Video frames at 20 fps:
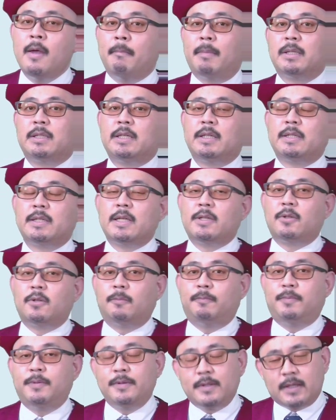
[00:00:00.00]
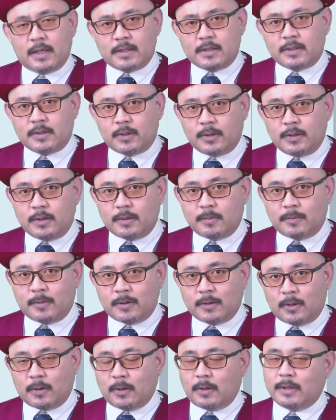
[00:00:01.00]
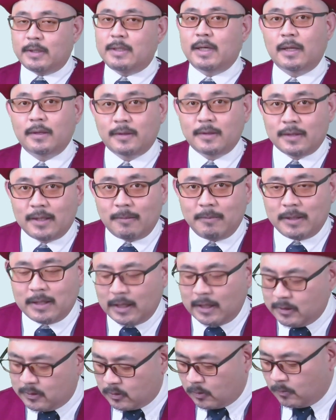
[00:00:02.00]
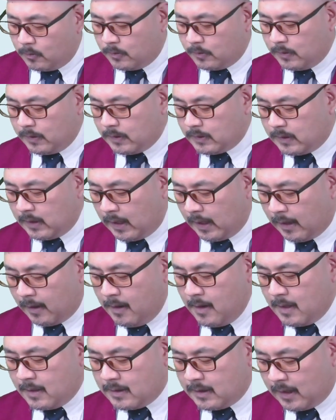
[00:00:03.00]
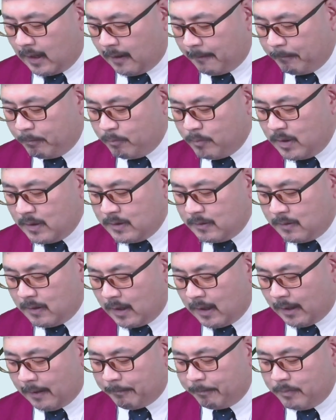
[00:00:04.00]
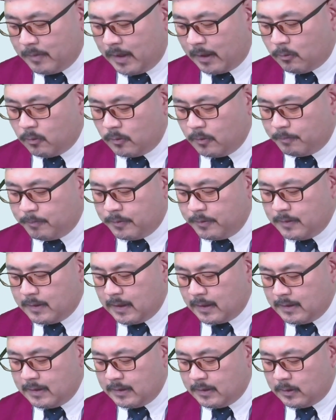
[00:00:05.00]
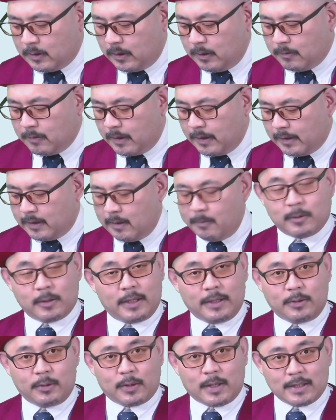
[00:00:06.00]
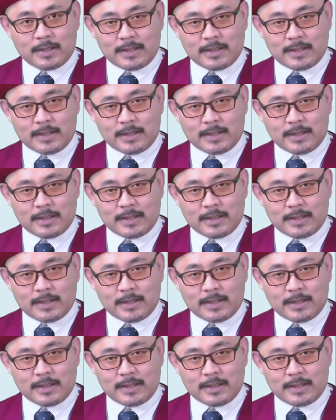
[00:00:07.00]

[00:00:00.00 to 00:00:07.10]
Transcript: まあ、実際その分割というものをやってみたいと思うんですね。さあ、まずは、ね、この分割って言われてもねっていう感